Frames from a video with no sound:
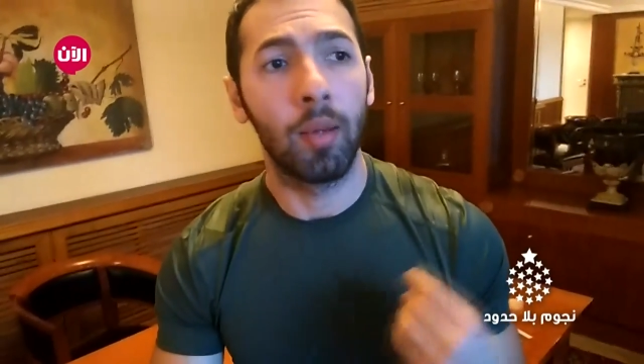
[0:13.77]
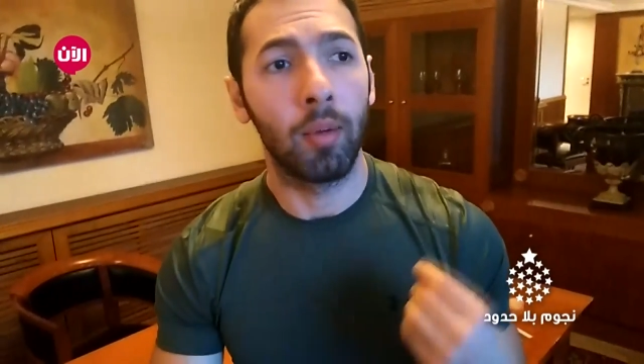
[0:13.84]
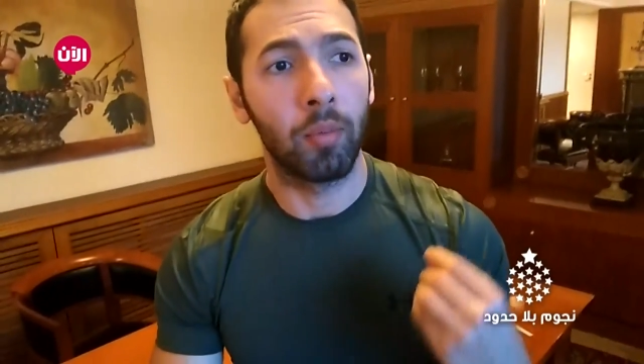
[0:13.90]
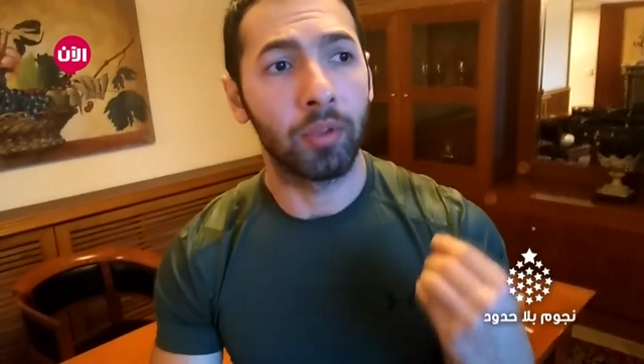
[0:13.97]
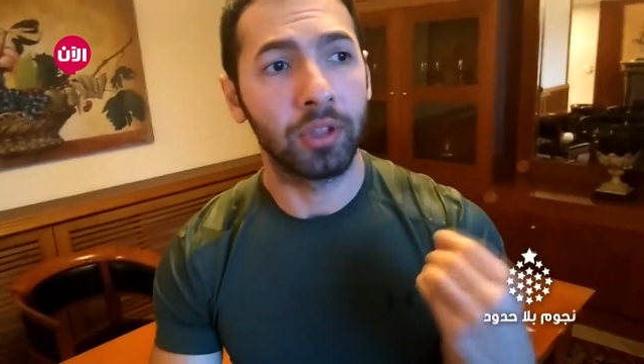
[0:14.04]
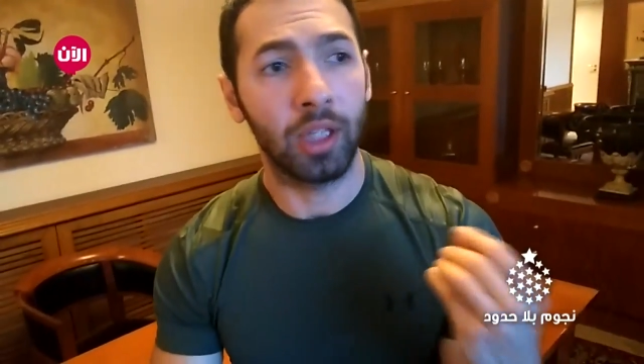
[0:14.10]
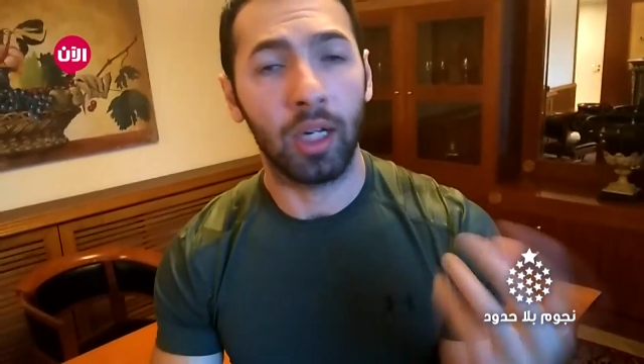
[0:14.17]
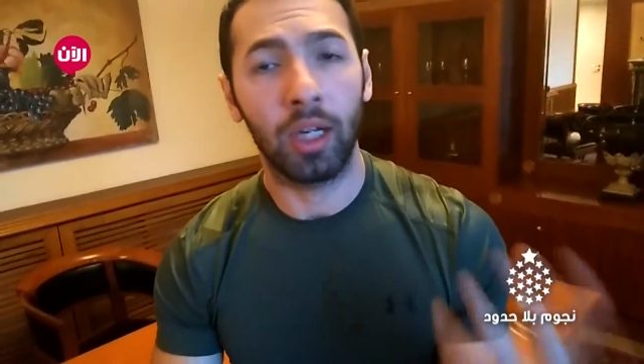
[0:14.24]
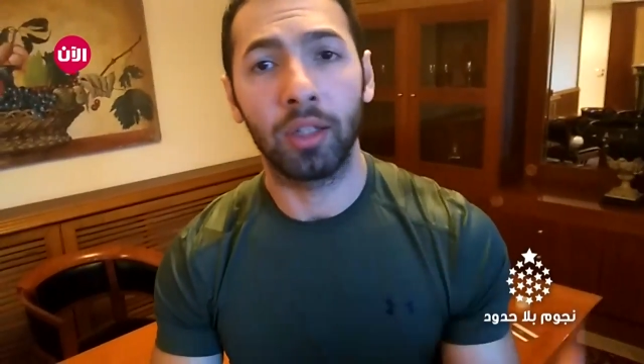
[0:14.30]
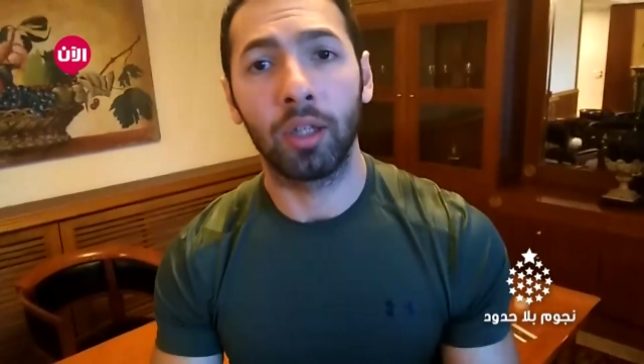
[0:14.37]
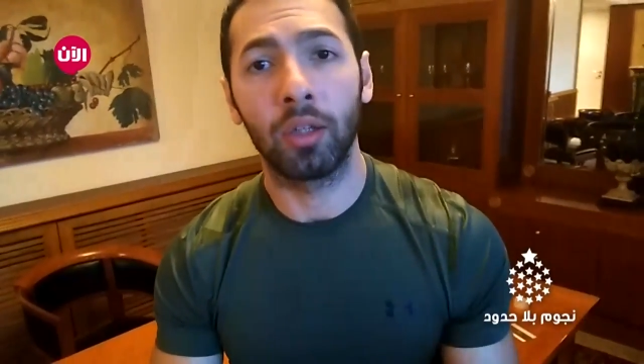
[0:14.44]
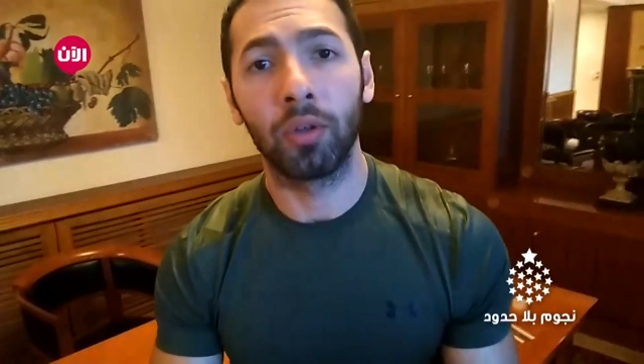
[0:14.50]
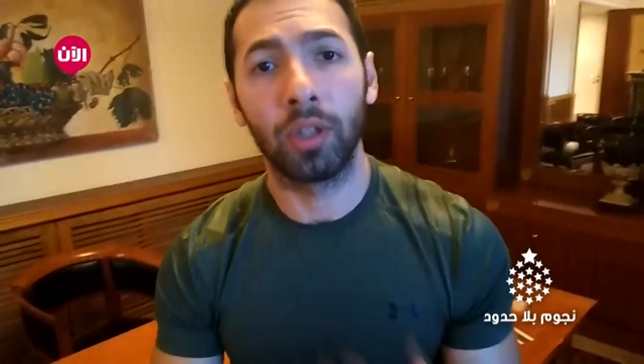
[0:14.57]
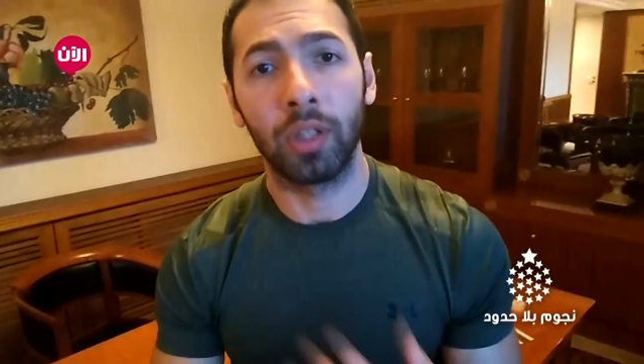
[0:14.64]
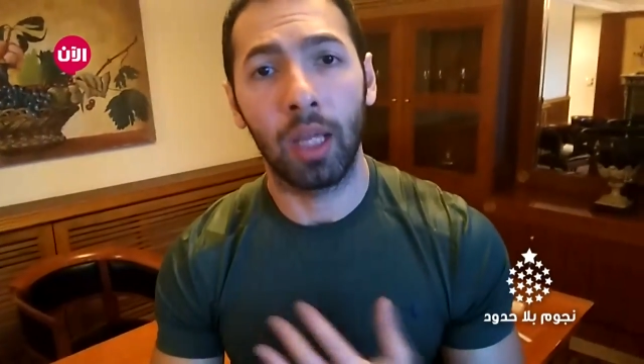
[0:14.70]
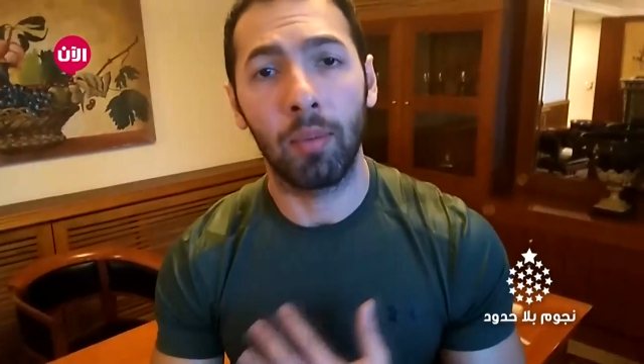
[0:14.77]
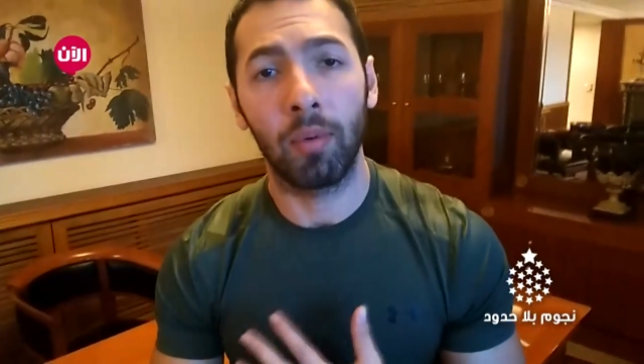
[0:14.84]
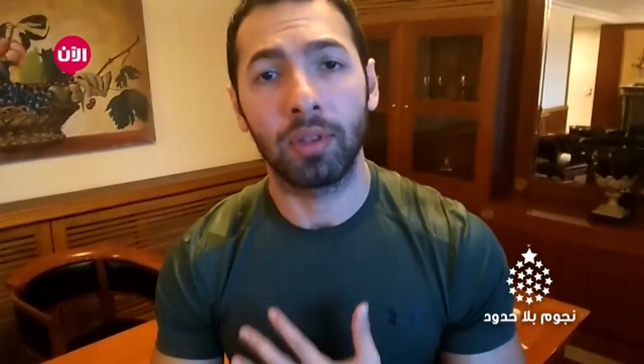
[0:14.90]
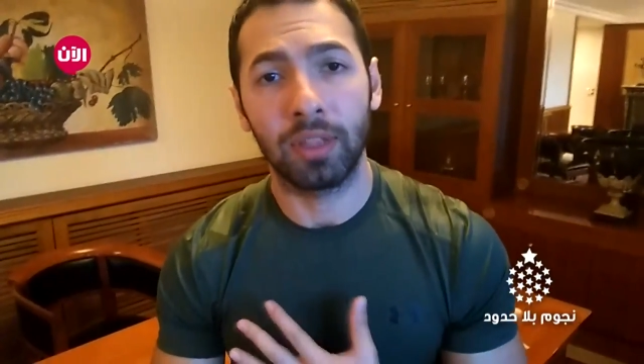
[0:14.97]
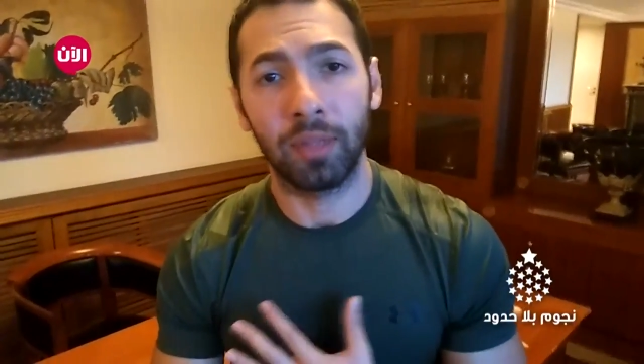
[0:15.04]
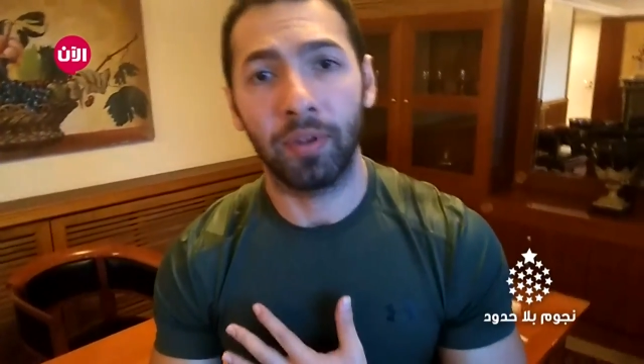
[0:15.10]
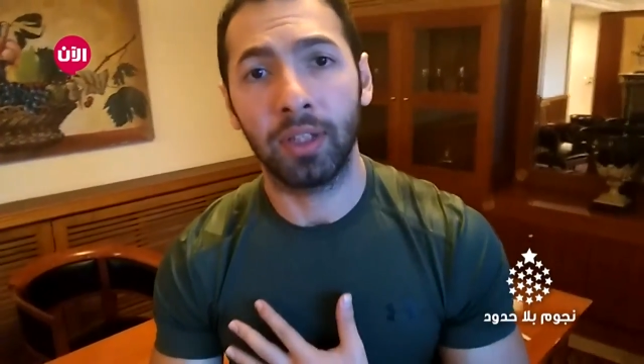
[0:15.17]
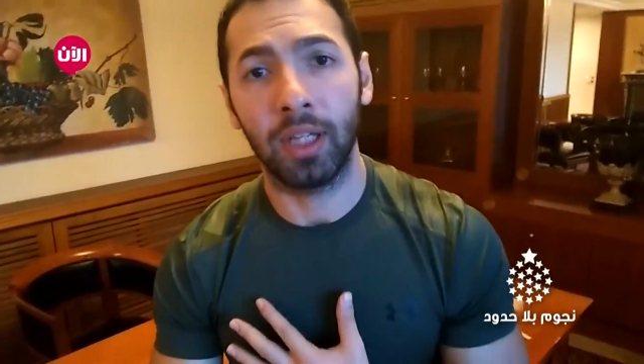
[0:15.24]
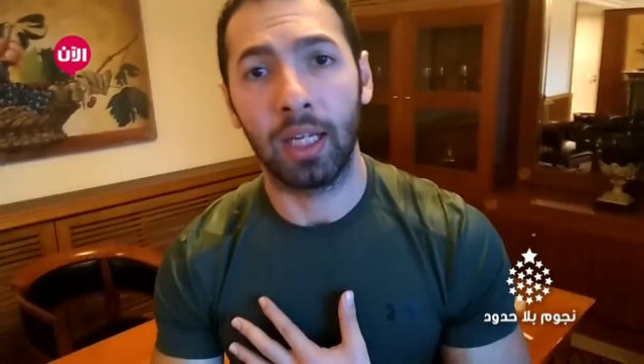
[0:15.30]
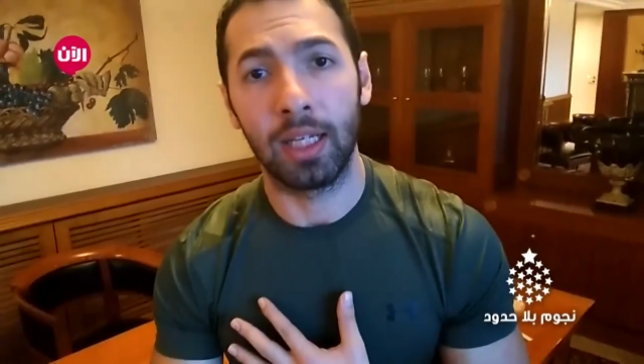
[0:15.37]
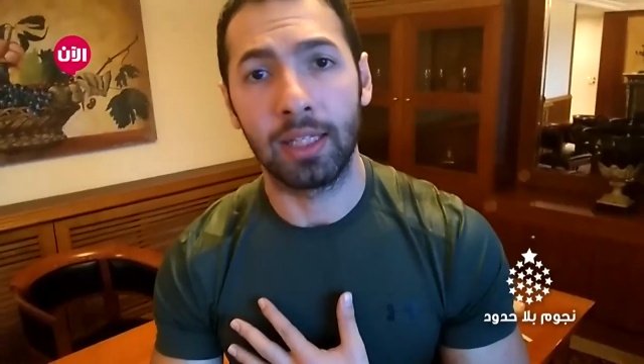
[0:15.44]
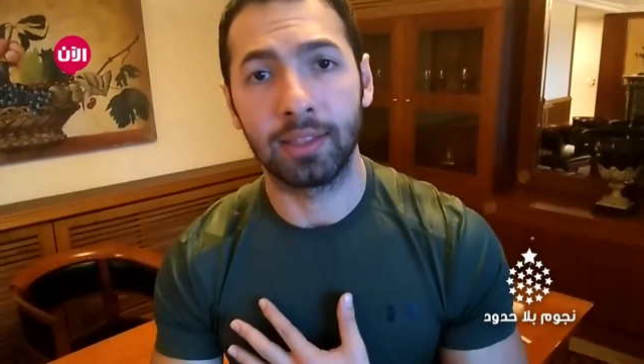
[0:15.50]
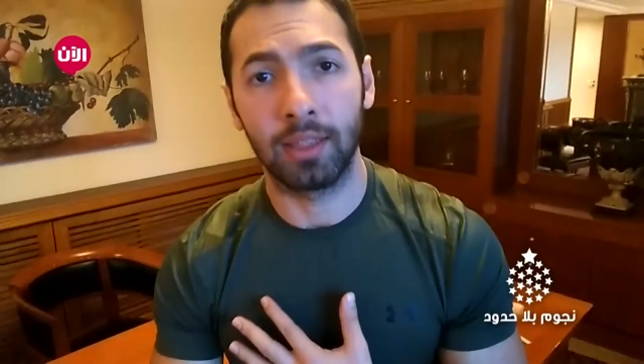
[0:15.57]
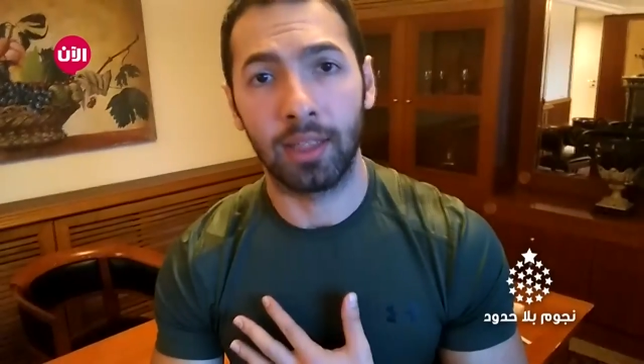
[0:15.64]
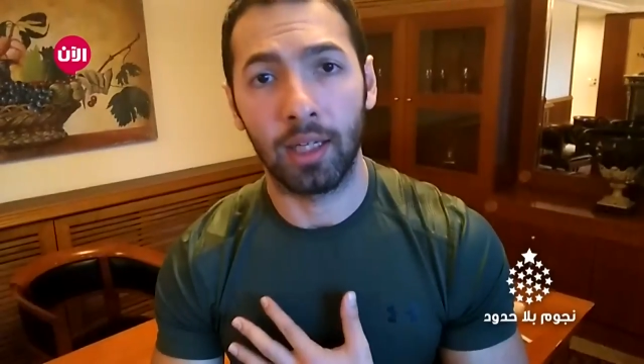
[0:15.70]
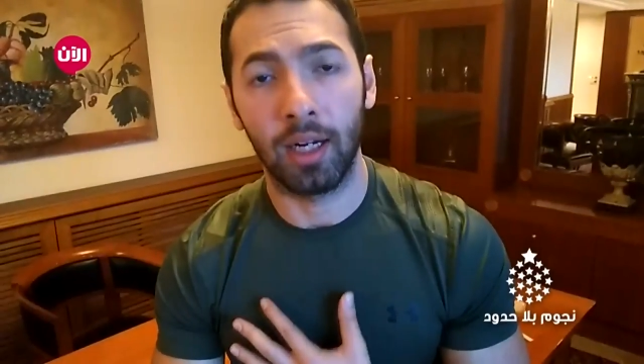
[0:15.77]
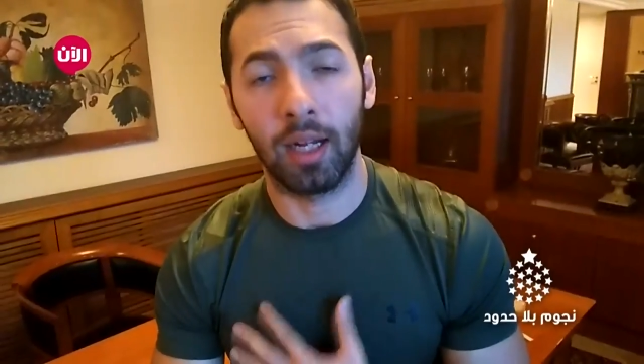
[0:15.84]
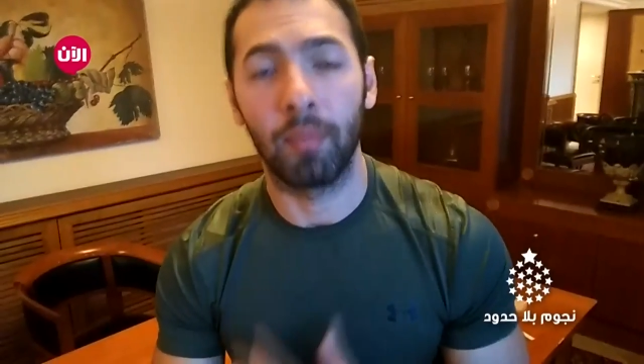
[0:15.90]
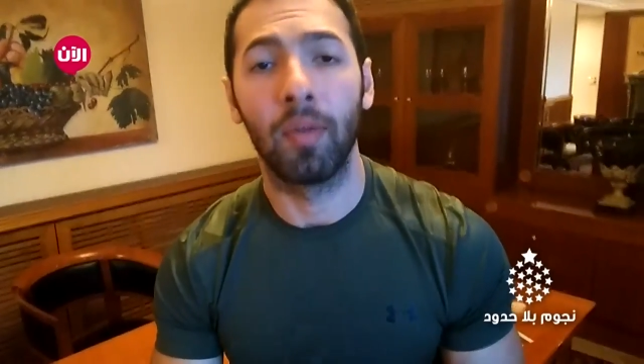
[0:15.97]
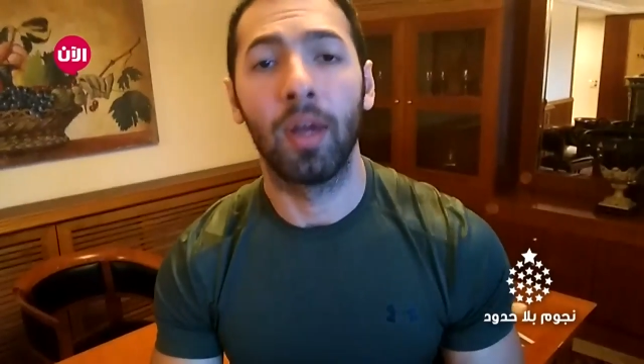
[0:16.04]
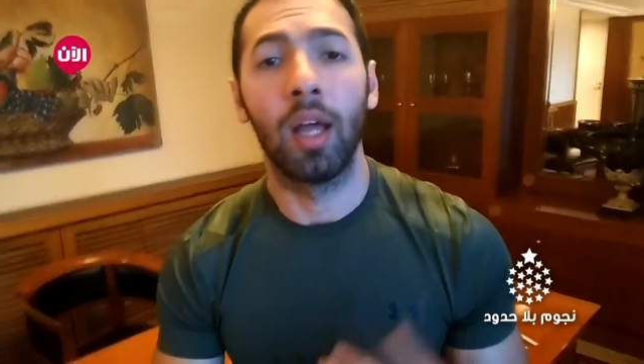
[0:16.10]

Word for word: بمجرد أنه يتابعوا صفحتي على الانستغرام